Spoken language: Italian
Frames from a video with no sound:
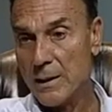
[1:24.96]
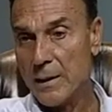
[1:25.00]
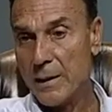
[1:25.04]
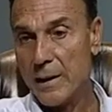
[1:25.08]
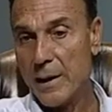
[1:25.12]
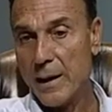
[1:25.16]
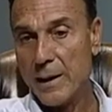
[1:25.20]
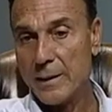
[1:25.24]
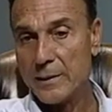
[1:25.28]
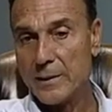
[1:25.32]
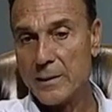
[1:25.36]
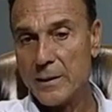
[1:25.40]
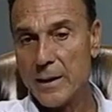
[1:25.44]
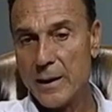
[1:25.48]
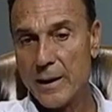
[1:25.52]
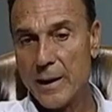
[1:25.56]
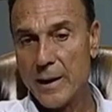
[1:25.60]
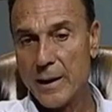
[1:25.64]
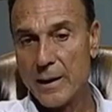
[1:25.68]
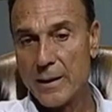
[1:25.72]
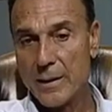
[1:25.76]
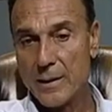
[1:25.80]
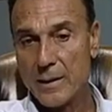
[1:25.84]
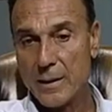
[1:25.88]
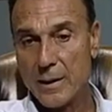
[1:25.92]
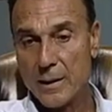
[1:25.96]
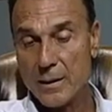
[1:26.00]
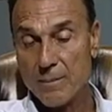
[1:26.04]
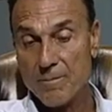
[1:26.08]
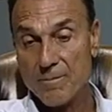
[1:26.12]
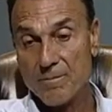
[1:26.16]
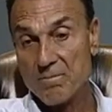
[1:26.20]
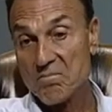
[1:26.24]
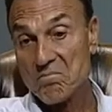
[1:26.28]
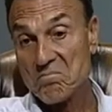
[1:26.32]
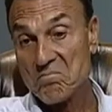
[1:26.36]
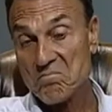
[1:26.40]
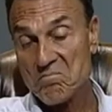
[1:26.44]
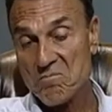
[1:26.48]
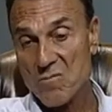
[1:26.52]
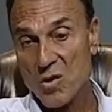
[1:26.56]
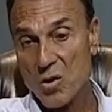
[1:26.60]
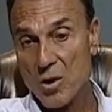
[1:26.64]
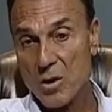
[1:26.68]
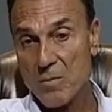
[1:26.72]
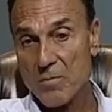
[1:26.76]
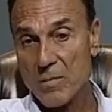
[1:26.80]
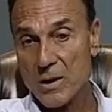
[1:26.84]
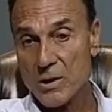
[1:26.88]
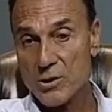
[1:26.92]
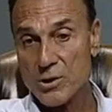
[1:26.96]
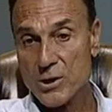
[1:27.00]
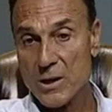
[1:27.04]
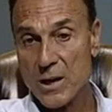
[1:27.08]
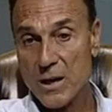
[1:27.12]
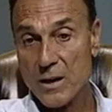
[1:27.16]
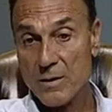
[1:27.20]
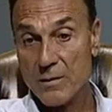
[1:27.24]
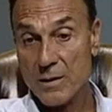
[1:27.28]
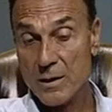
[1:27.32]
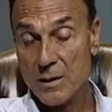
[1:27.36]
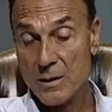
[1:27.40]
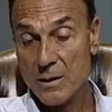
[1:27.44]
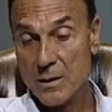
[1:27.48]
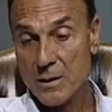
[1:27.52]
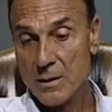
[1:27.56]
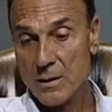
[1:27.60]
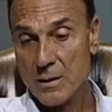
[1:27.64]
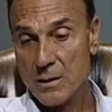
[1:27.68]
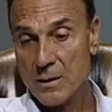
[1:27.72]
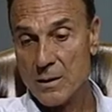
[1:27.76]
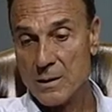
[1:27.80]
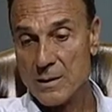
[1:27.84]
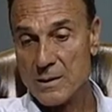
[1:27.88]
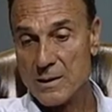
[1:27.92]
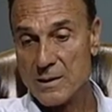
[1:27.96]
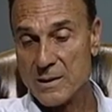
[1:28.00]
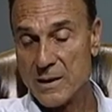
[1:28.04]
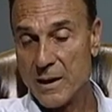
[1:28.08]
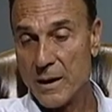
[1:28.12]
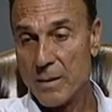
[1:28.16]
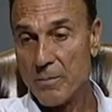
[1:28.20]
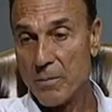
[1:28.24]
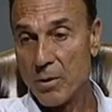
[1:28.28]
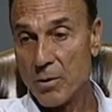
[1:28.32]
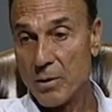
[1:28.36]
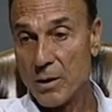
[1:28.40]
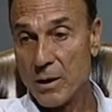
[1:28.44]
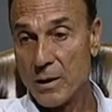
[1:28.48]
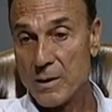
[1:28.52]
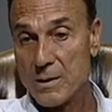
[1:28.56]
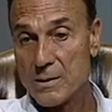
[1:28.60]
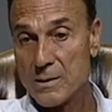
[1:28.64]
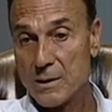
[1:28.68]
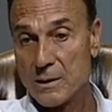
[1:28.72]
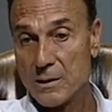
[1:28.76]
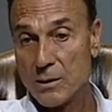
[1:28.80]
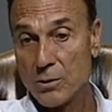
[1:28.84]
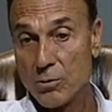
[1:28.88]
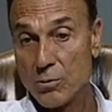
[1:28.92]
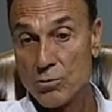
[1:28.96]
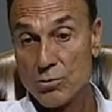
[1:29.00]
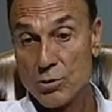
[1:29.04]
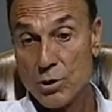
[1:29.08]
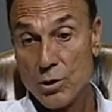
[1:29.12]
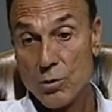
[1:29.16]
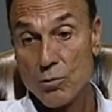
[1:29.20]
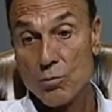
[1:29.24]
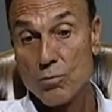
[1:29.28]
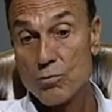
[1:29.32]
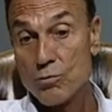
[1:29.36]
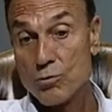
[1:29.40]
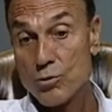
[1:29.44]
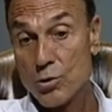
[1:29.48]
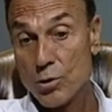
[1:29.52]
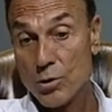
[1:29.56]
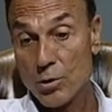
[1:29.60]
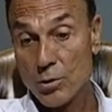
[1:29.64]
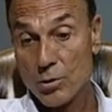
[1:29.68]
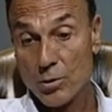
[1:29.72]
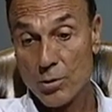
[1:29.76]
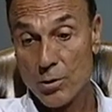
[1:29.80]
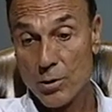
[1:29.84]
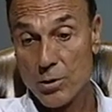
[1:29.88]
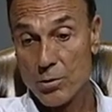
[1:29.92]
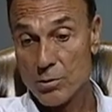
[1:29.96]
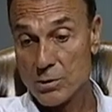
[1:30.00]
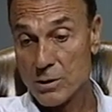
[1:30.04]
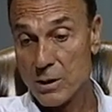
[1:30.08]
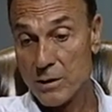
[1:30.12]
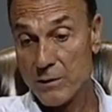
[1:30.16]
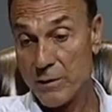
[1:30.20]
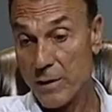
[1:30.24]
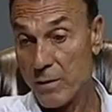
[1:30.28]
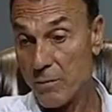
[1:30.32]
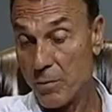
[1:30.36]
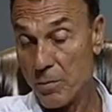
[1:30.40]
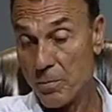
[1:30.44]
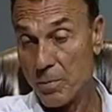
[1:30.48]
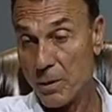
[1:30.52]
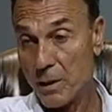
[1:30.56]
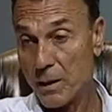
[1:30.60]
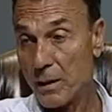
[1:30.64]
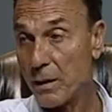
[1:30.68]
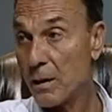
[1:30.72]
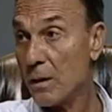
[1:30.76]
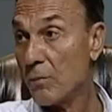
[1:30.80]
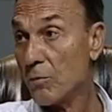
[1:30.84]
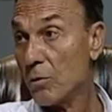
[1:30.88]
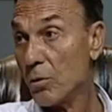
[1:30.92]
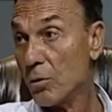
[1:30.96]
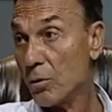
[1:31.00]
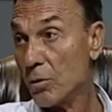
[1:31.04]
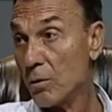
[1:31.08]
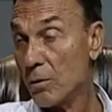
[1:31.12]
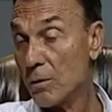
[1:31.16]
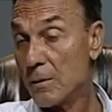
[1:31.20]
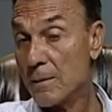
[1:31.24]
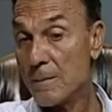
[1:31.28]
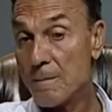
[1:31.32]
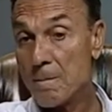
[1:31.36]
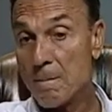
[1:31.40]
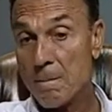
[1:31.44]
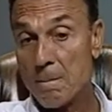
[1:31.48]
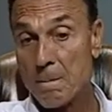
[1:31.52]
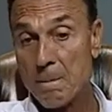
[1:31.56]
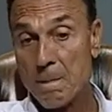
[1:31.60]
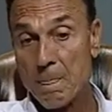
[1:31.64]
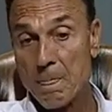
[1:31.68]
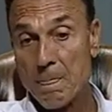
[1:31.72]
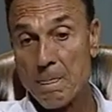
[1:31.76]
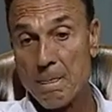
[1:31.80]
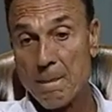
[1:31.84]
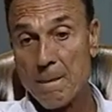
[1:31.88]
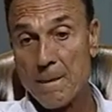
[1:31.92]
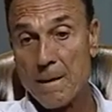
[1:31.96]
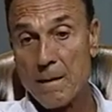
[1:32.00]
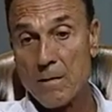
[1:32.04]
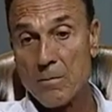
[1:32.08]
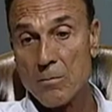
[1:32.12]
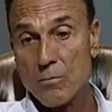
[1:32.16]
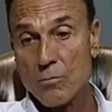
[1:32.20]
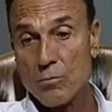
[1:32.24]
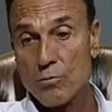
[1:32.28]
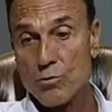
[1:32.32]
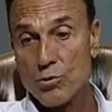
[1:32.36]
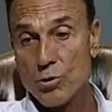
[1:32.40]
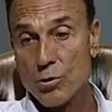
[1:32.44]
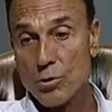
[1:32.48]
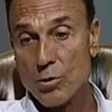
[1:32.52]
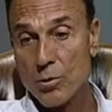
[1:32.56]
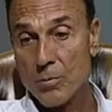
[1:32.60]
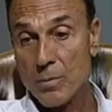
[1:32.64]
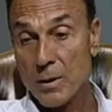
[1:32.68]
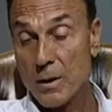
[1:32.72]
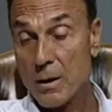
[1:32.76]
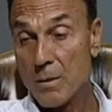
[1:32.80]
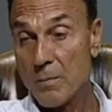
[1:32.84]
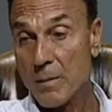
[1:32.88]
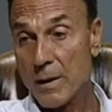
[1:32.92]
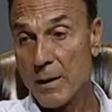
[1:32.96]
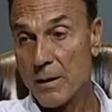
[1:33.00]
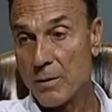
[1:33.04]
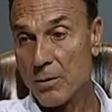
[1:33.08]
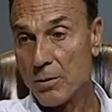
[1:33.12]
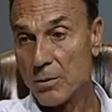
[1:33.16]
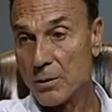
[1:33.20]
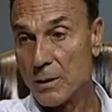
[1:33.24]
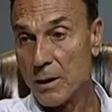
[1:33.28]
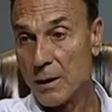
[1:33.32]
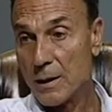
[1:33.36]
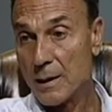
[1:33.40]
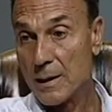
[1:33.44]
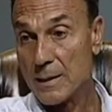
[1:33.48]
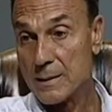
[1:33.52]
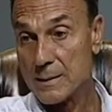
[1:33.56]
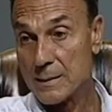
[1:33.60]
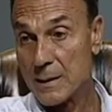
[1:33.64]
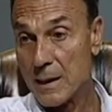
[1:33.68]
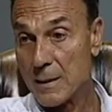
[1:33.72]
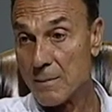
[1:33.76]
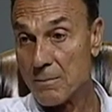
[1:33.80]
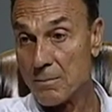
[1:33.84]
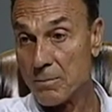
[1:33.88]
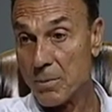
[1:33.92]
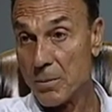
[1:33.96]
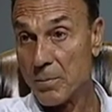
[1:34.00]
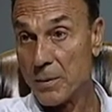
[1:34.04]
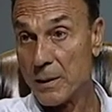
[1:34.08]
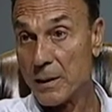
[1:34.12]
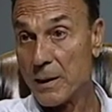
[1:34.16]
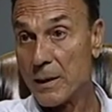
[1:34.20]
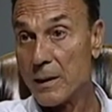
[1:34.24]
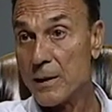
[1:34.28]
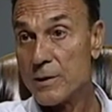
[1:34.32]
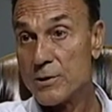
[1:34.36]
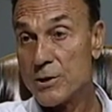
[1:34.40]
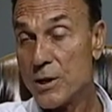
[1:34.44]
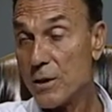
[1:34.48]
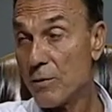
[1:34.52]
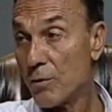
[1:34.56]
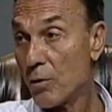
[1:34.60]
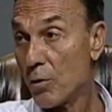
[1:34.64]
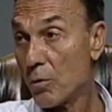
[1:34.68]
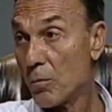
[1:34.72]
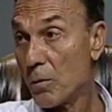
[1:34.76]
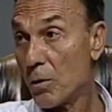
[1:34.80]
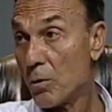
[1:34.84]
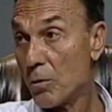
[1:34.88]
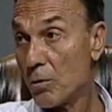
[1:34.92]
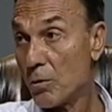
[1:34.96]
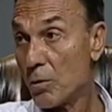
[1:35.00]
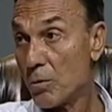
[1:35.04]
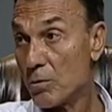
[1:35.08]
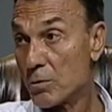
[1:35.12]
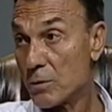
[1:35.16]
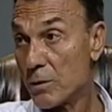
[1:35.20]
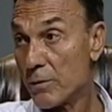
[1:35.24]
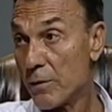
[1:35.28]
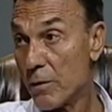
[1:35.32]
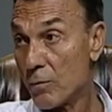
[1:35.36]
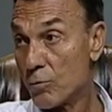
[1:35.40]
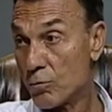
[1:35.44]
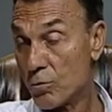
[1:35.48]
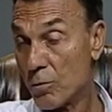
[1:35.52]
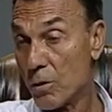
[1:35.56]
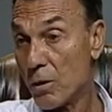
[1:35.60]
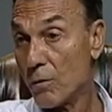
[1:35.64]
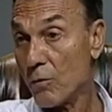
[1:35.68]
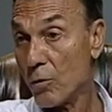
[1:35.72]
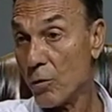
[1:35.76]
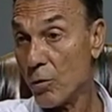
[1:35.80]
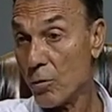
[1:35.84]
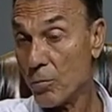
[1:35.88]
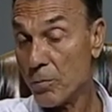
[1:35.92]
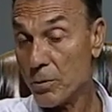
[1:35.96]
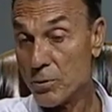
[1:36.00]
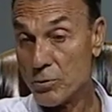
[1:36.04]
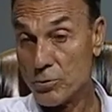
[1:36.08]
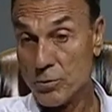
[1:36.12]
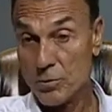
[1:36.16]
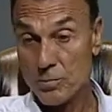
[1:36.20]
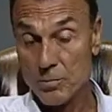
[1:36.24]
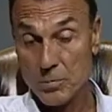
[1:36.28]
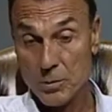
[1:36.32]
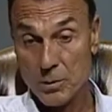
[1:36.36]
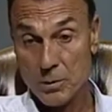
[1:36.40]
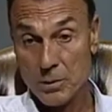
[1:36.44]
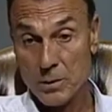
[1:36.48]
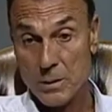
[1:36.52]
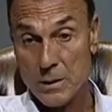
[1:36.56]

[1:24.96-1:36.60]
e itinerari che non immaginavi si sarebbero realizzati così. Un giorno io scrivevo per il lavoro, un giorno mi chiamarono dalla stampa perché leggevano quello che io scrivevo sul lavoro, penso un po'.